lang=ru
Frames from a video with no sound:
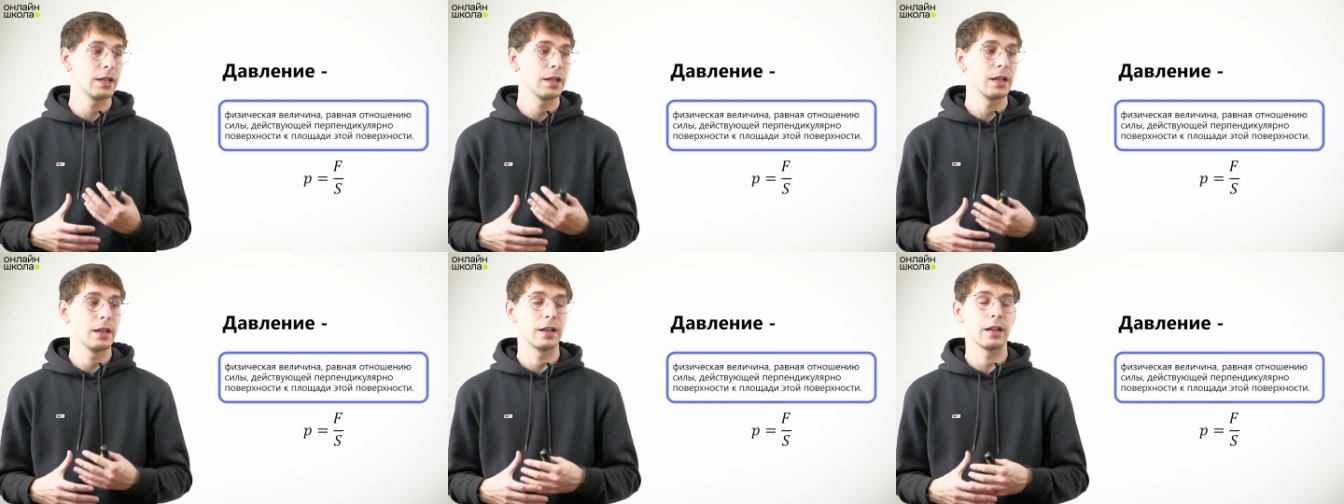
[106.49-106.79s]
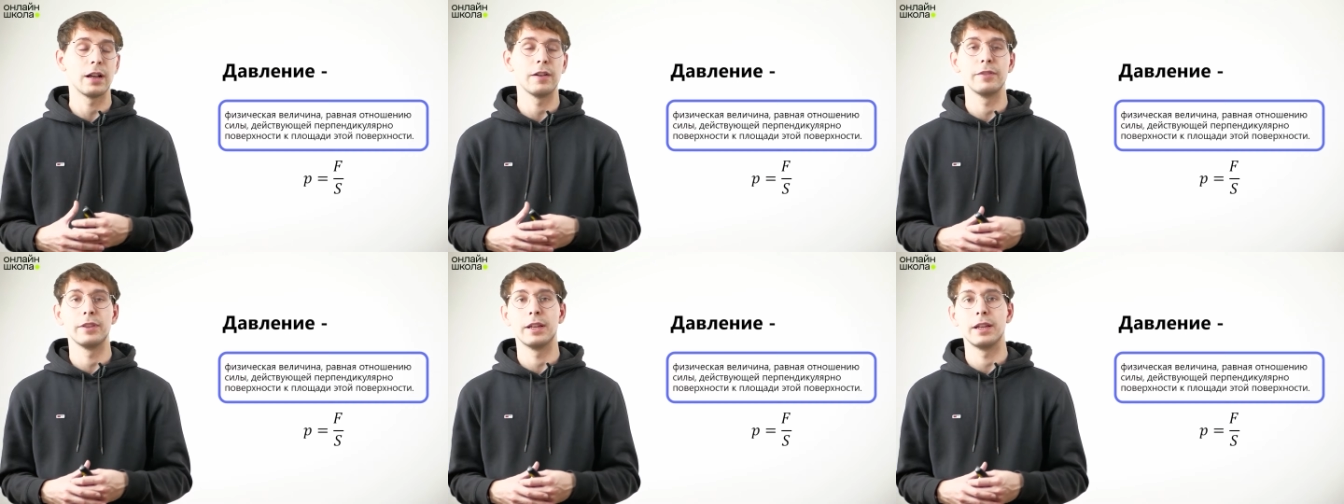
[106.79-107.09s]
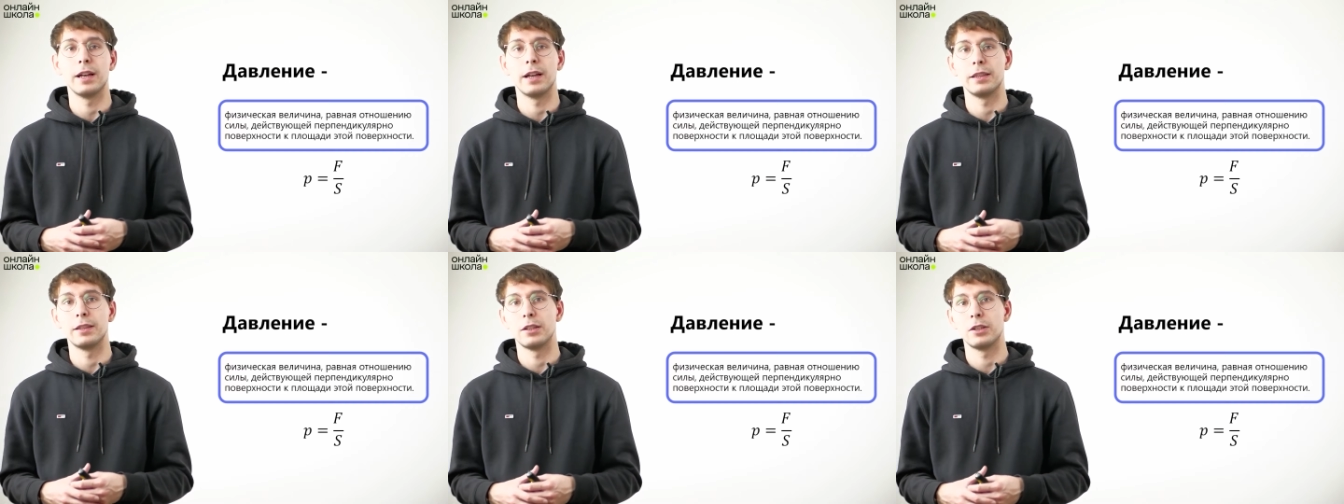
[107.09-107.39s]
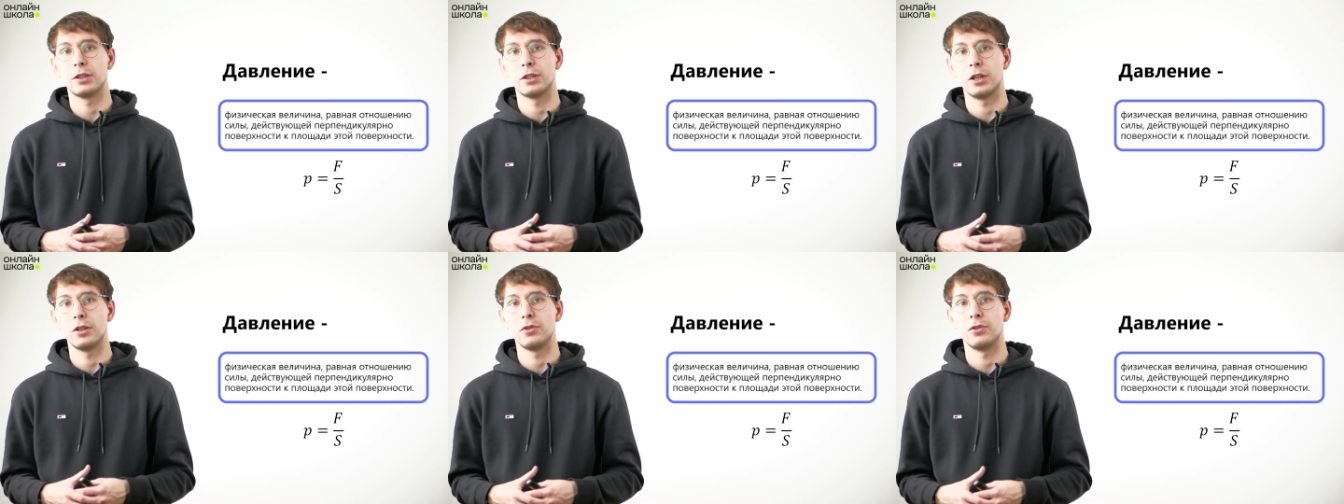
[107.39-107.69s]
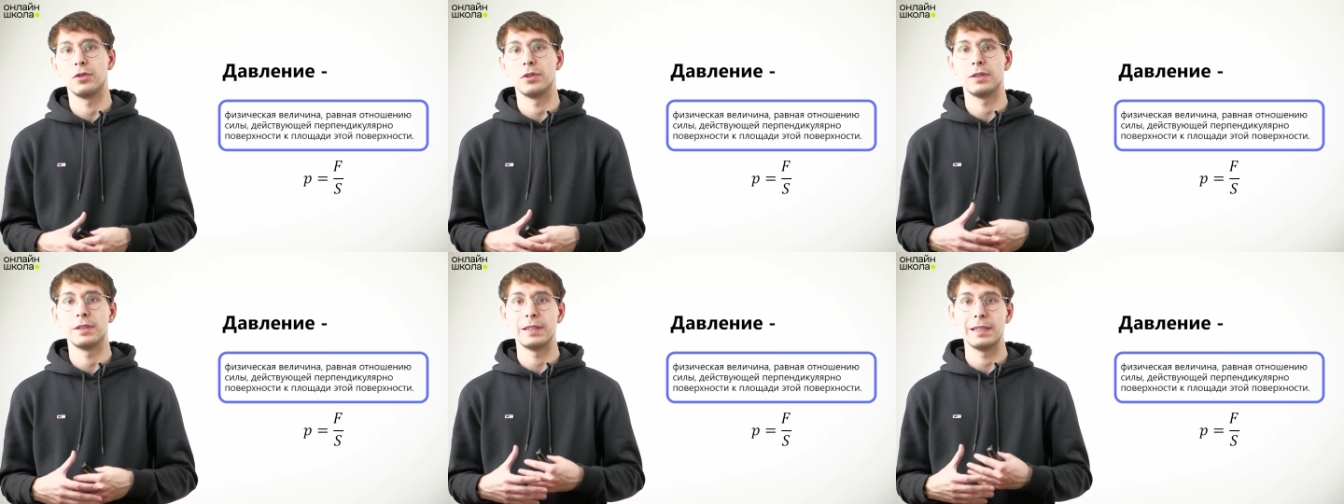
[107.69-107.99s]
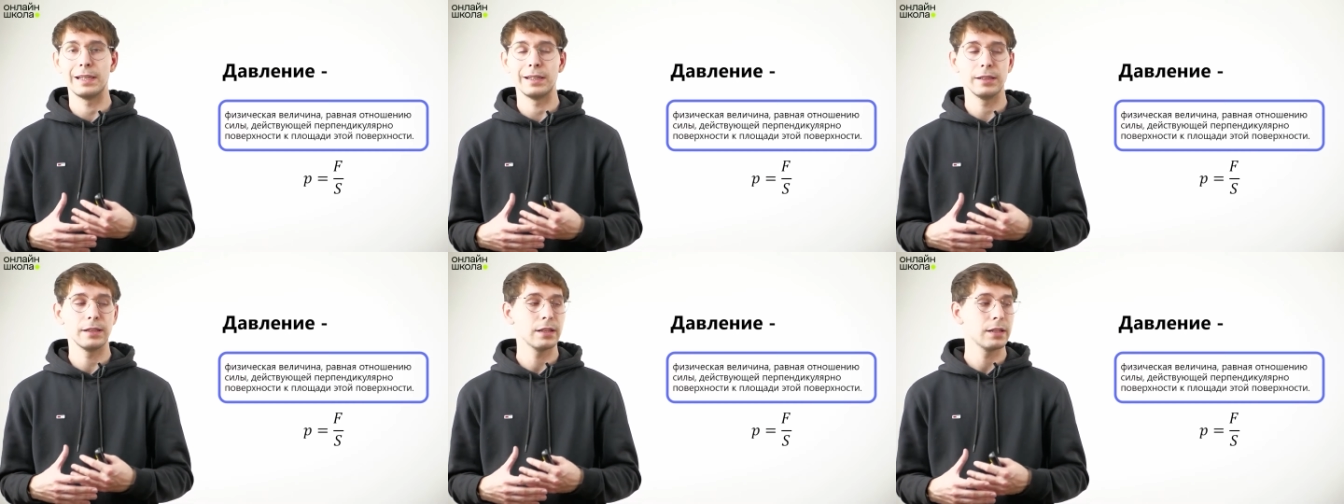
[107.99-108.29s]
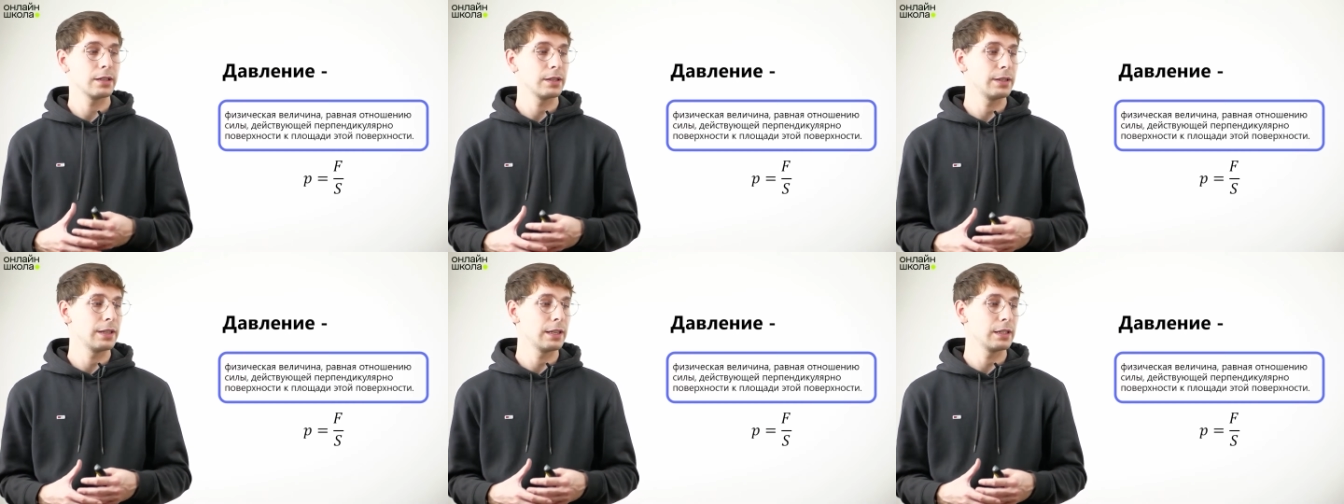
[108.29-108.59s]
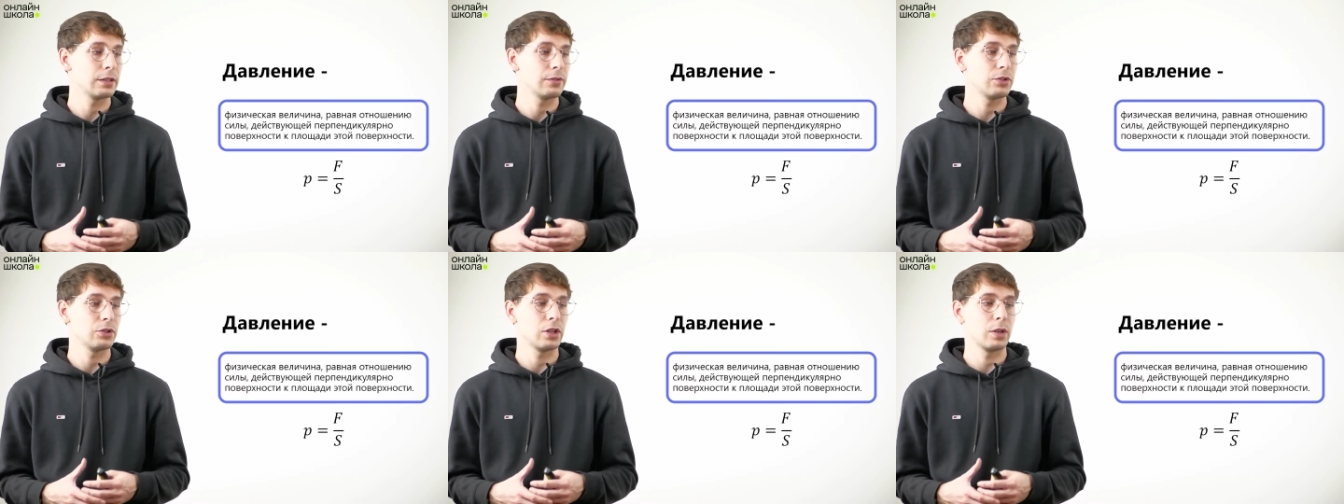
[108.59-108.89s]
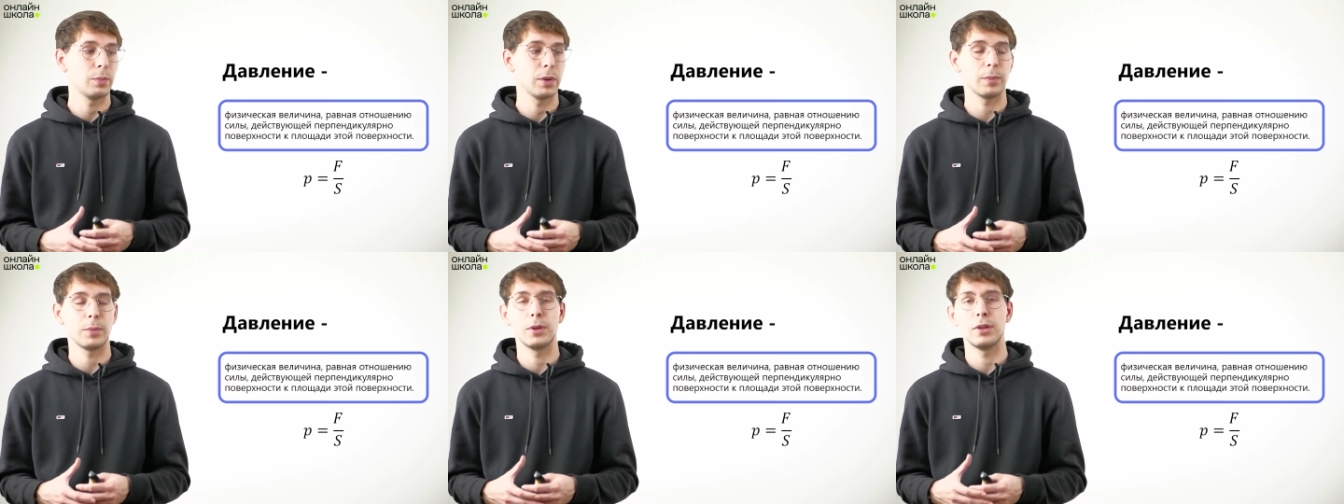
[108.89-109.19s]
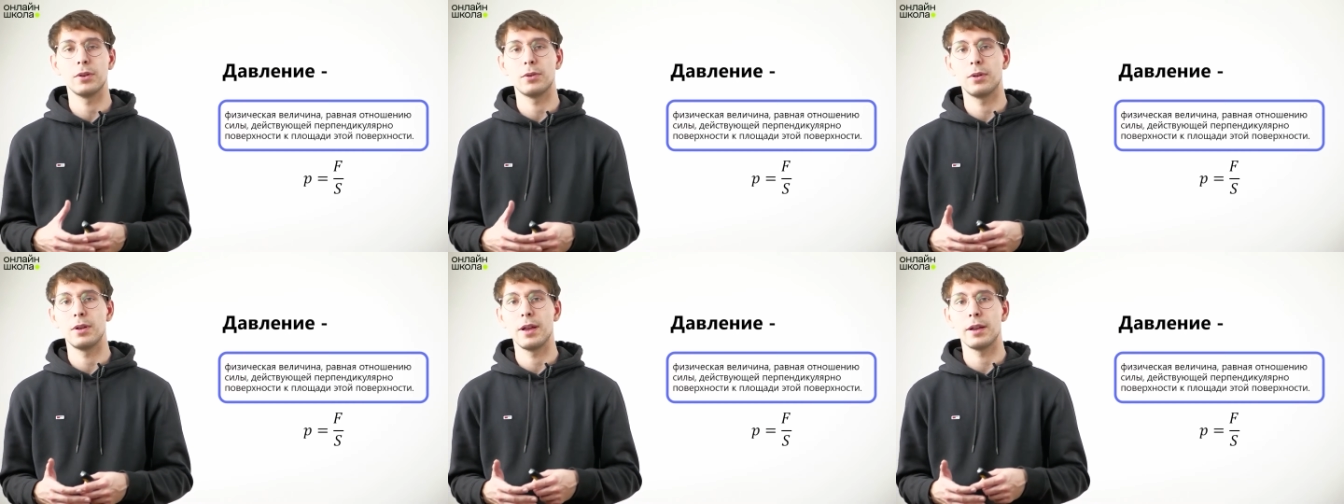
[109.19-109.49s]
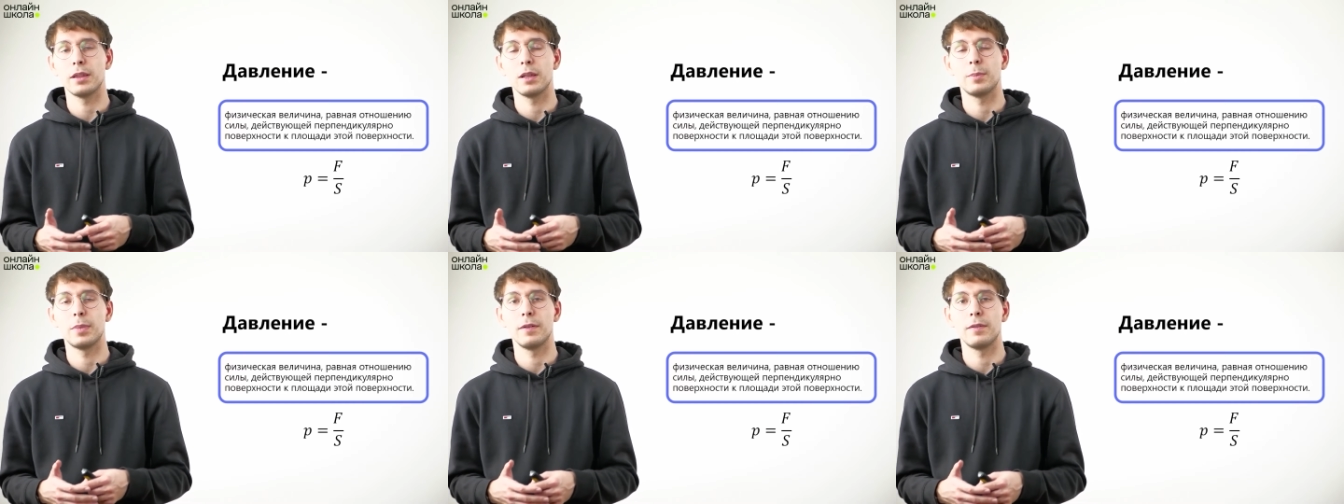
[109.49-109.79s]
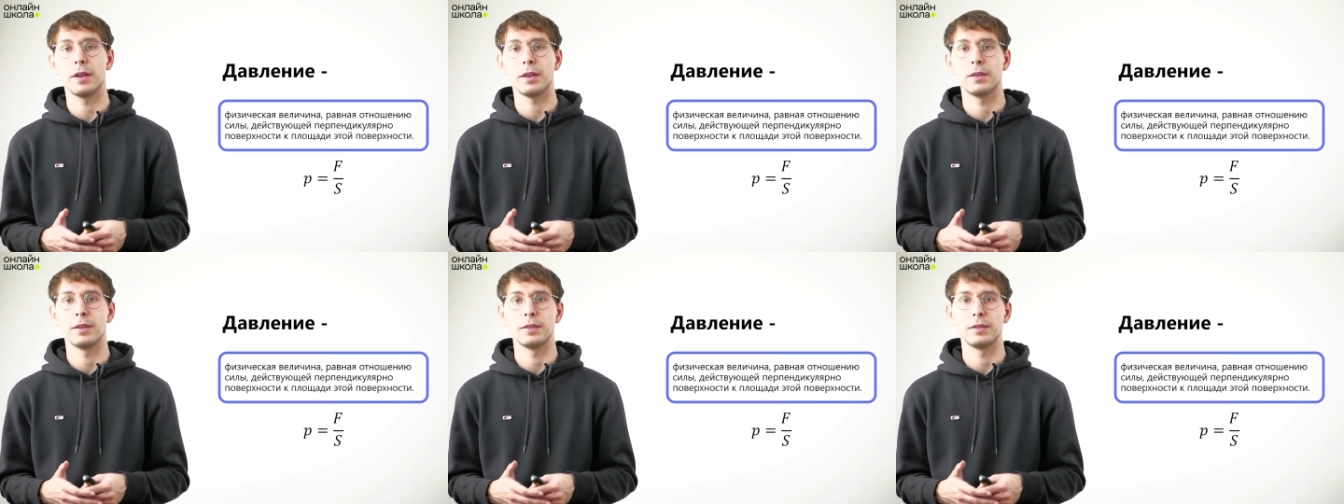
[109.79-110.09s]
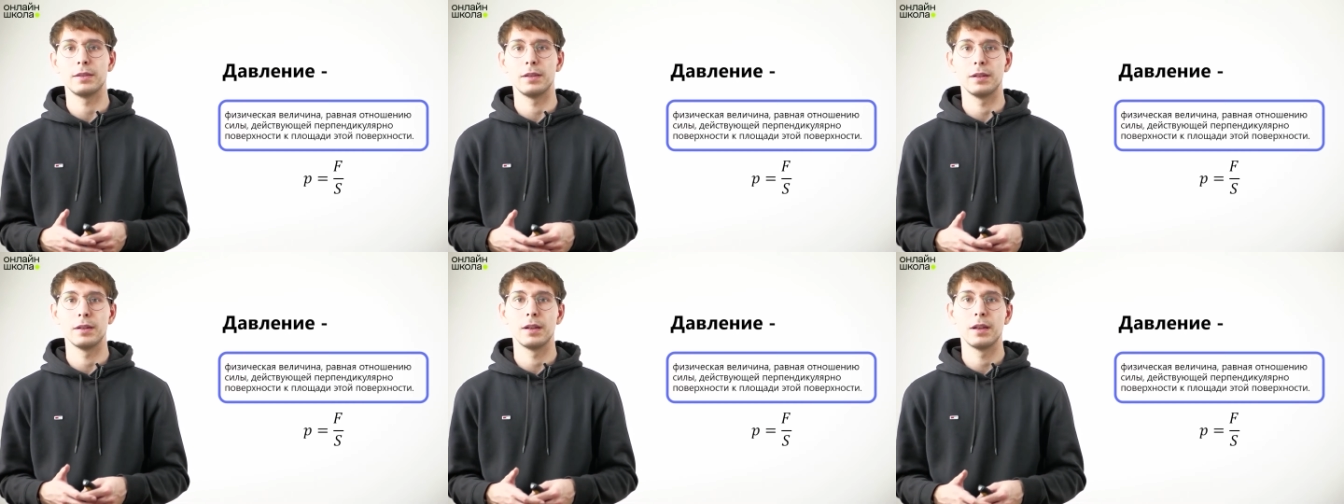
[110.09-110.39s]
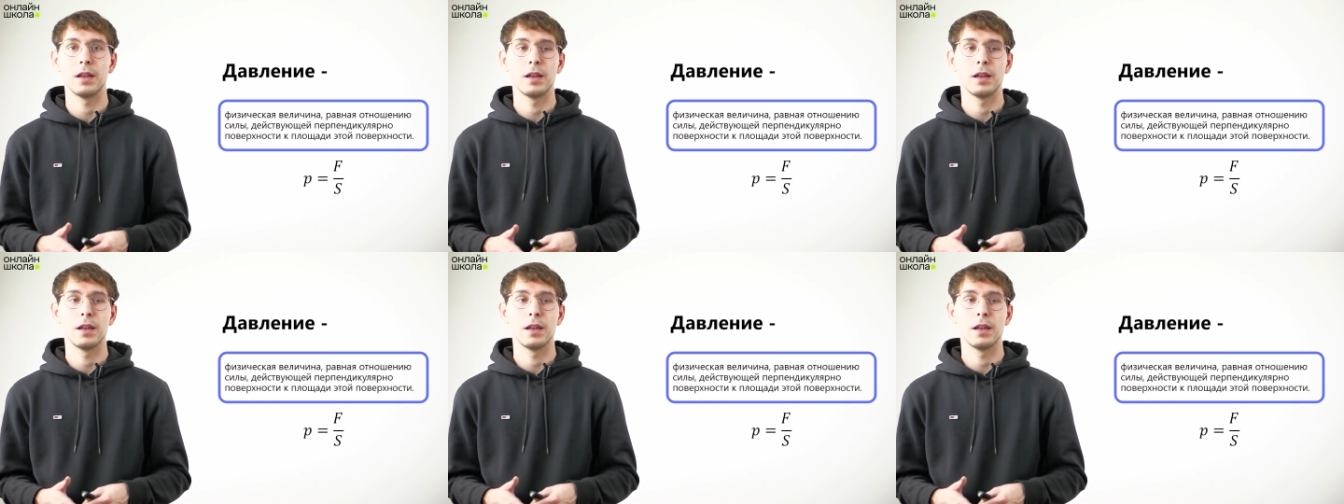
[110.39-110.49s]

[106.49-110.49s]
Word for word: равная отношению силы, действующей перпендикулярно поверхности,